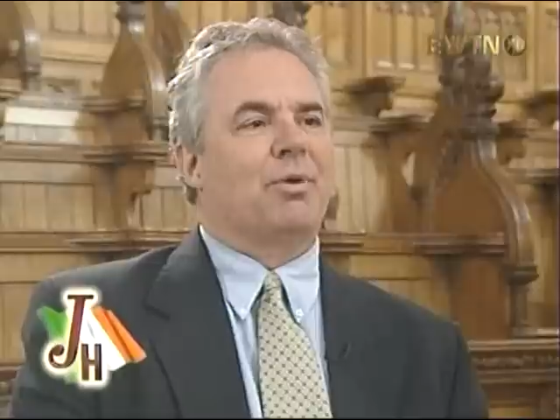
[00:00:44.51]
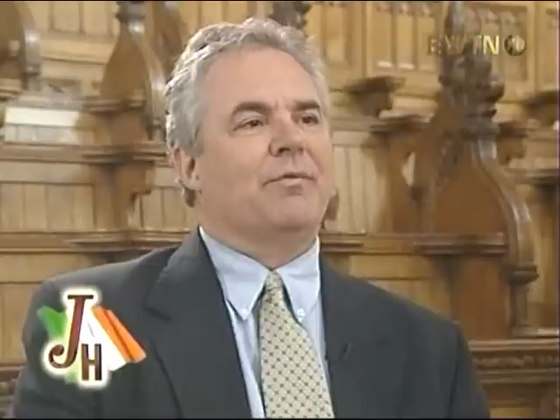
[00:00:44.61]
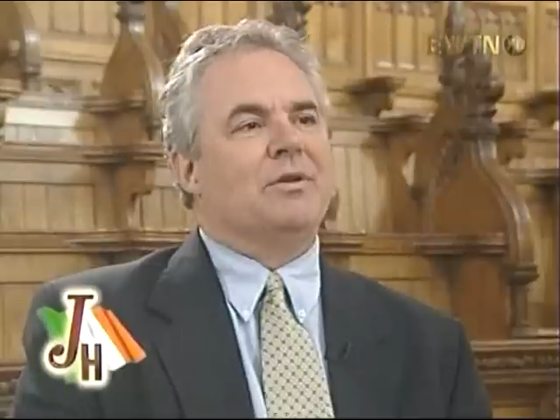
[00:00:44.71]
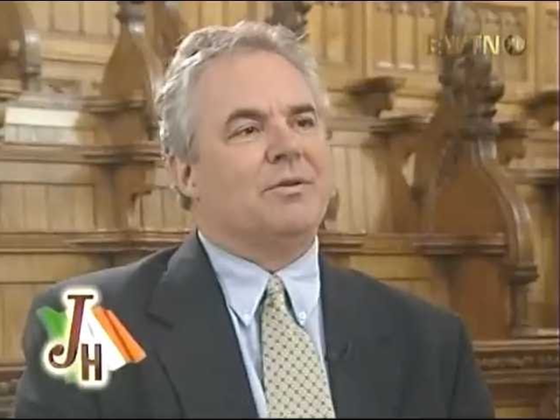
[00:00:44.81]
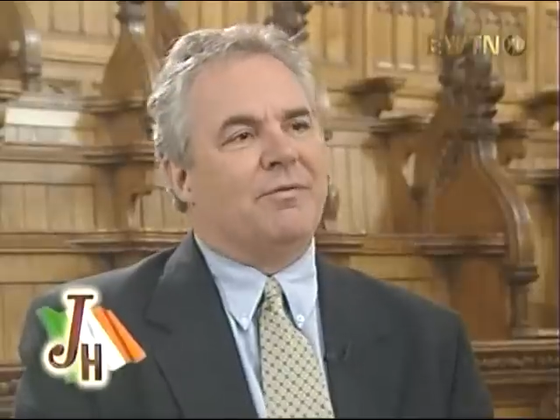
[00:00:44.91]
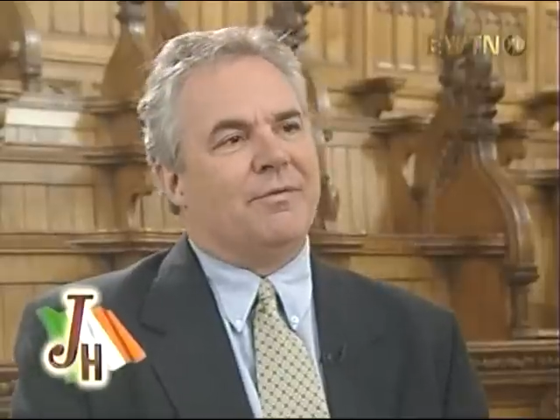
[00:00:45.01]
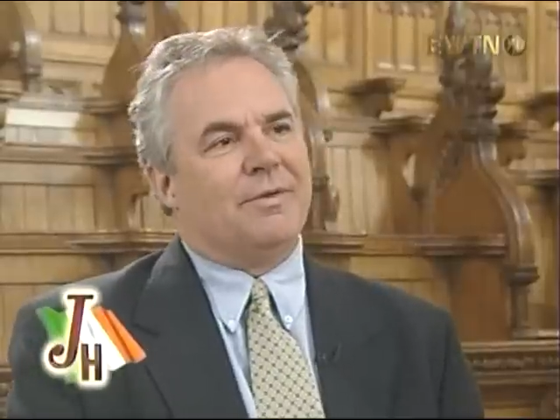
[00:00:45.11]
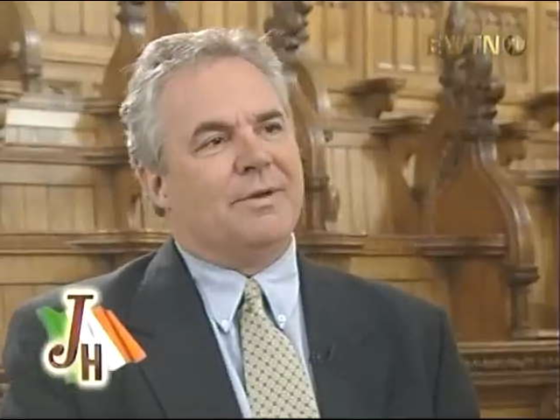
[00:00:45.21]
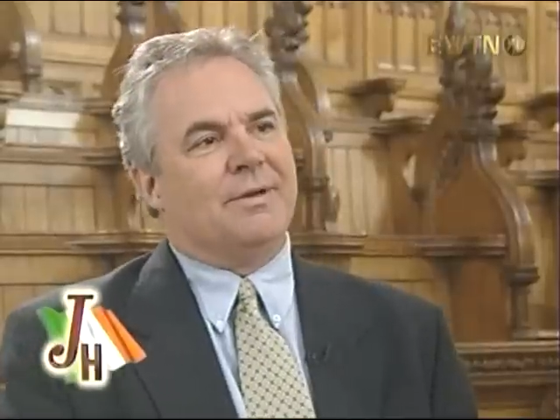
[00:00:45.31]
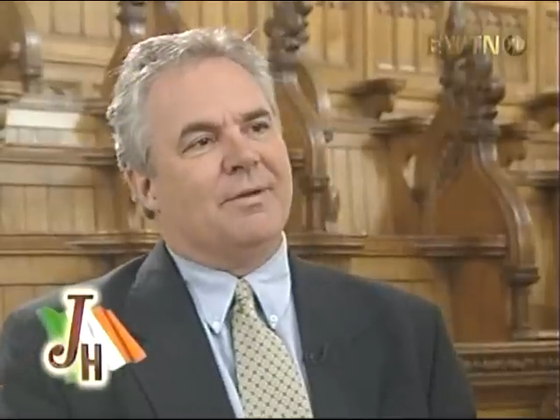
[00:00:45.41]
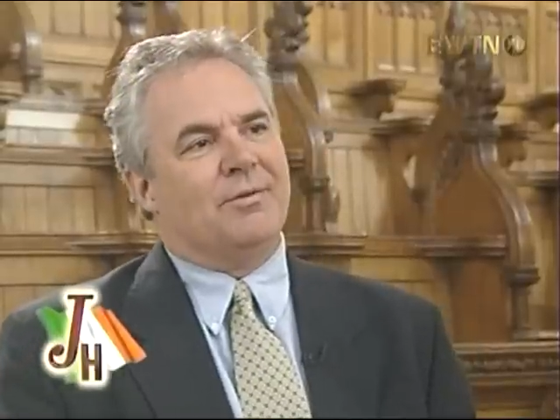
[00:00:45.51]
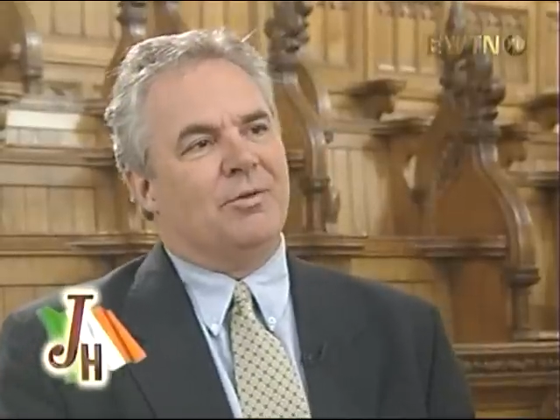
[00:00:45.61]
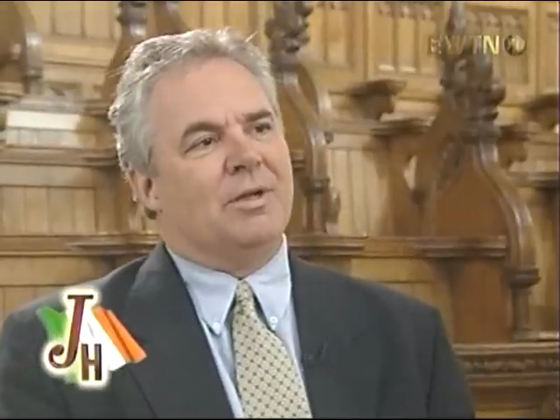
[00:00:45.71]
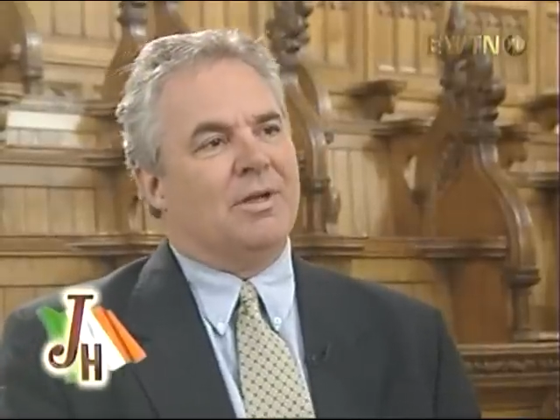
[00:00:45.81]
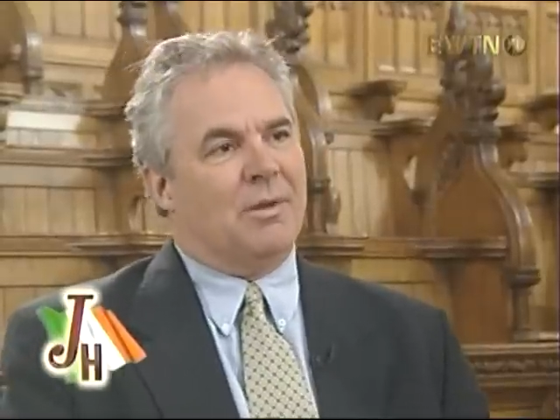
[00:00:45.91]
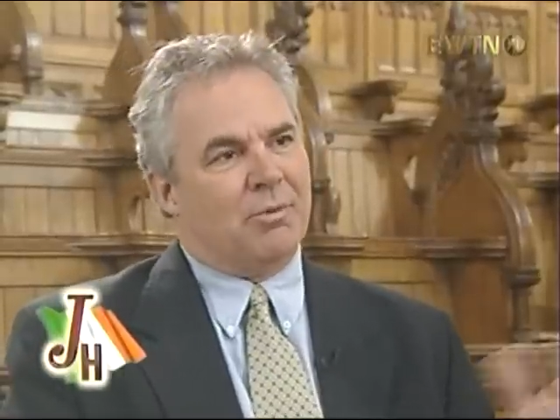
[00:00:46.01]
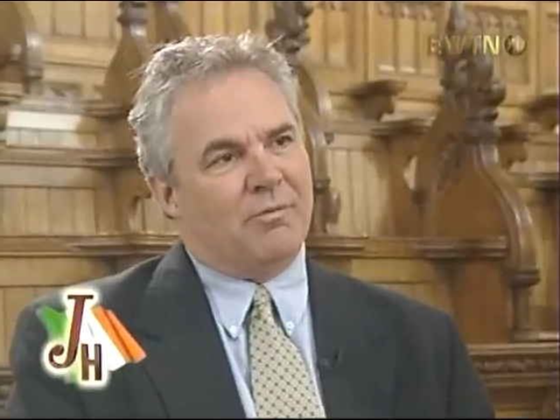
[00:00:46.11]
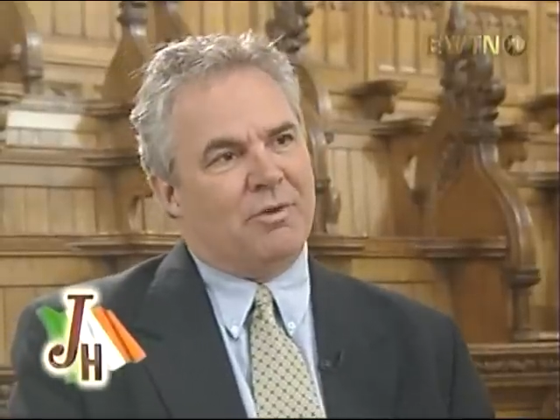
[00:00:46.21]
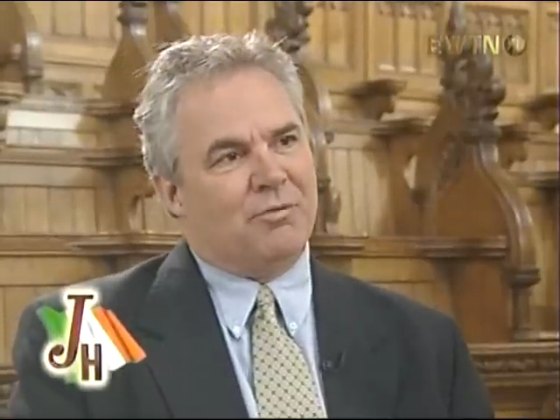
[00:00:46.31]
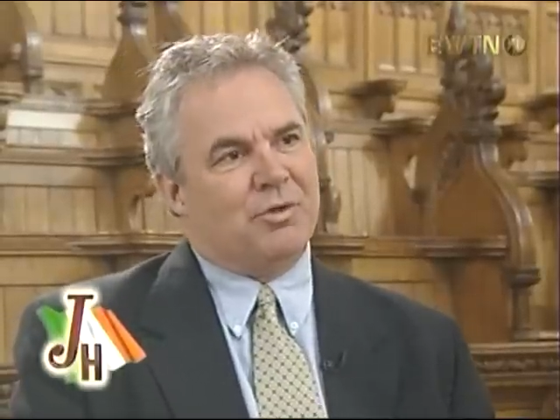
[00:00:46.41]
el privilegio de llevar a cabo un número de
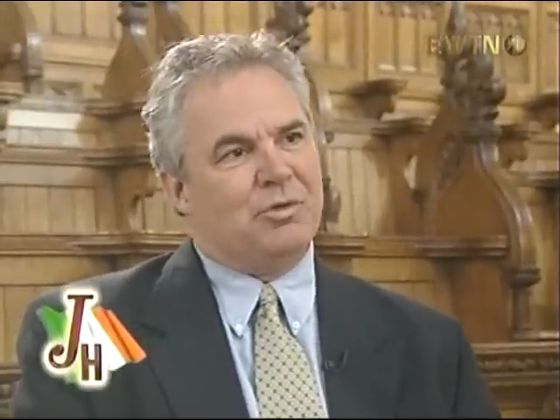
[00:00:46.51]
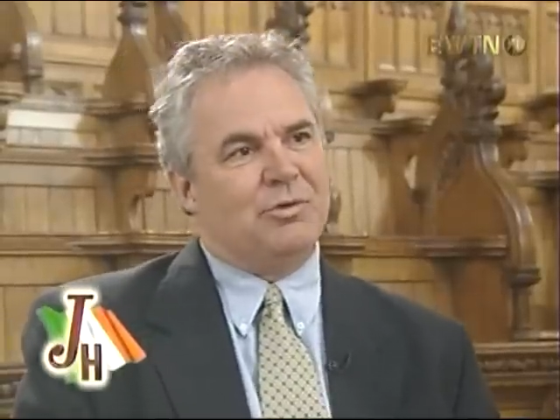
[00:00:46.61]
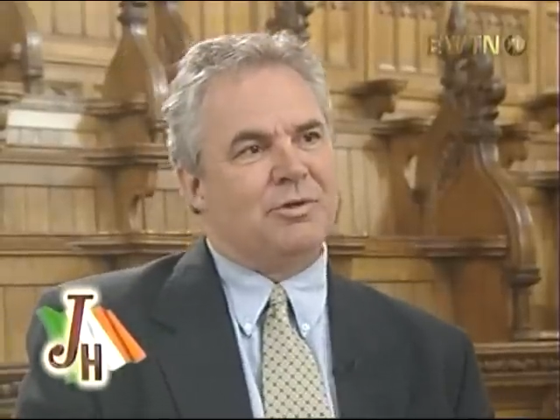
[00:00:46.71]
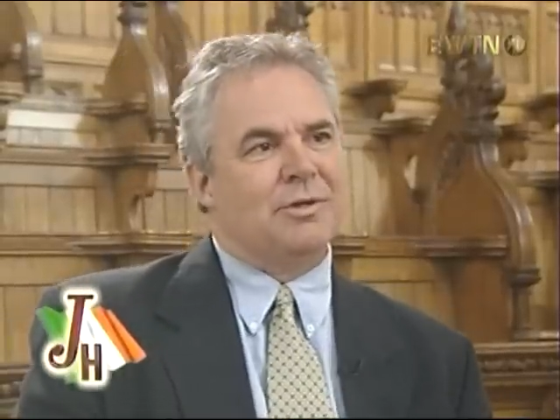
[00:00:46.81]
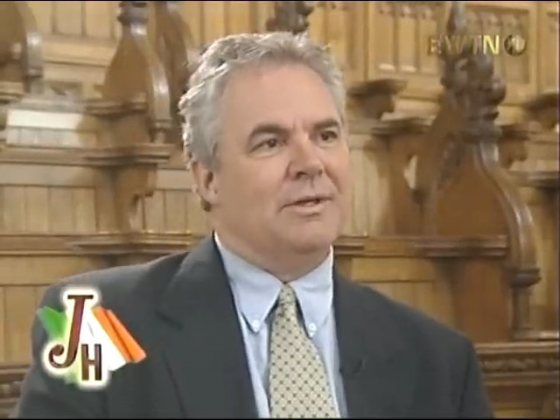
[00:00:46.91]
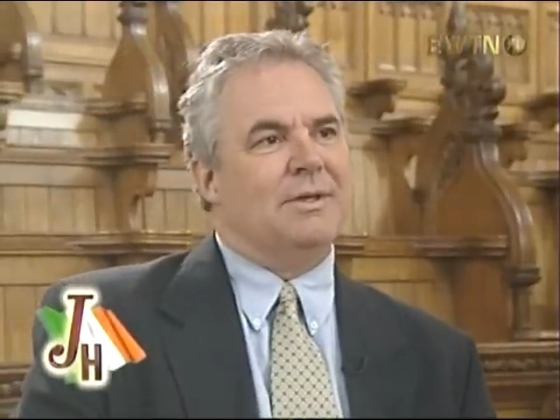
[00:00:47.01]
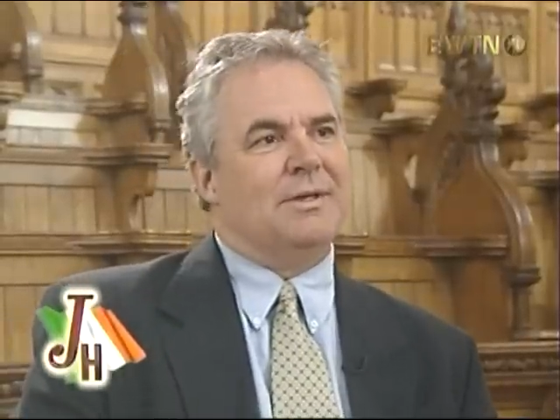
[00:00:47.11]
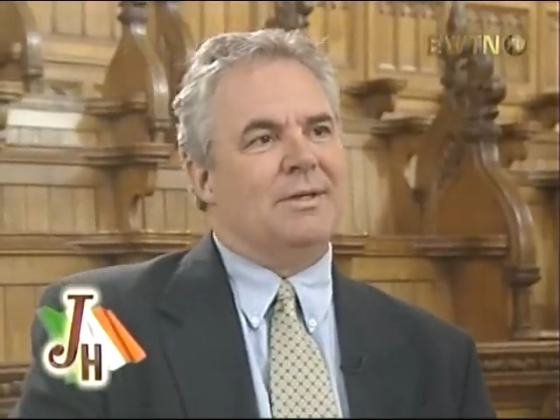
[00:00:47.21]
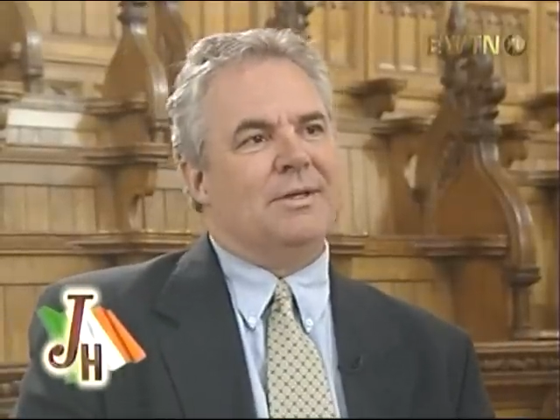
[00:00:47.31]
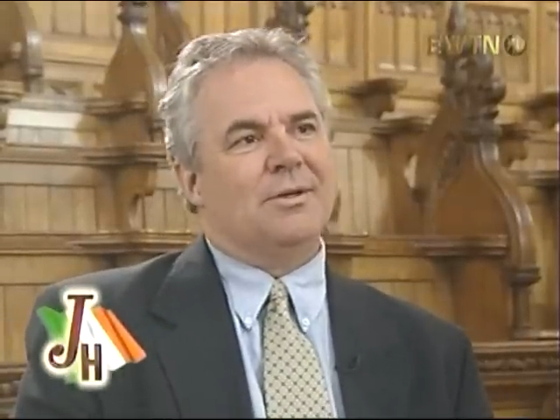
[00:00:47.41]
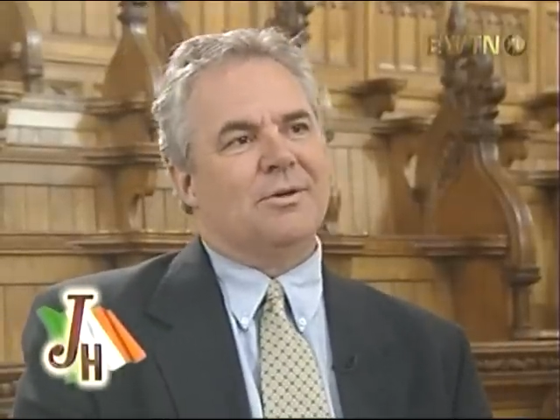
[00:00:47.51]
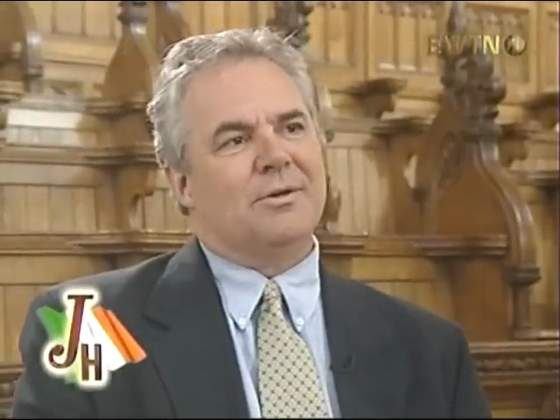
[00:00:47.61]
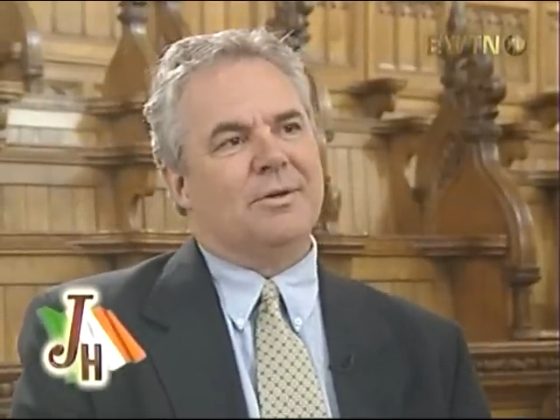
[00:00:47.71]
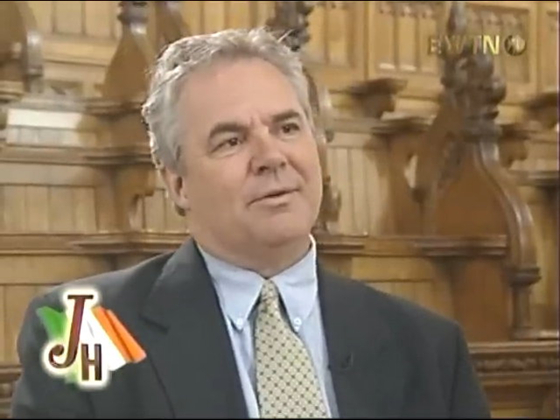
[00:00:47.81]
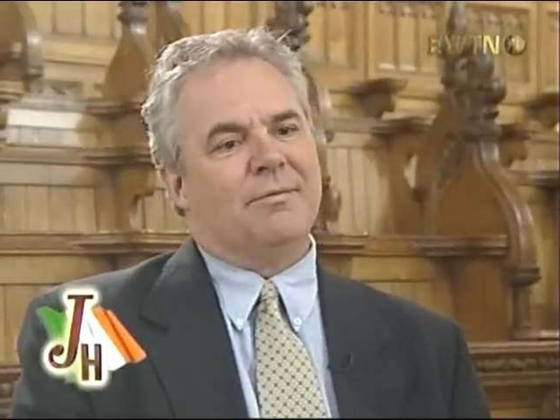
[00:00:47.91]
entrevistas aquí en Irlanda.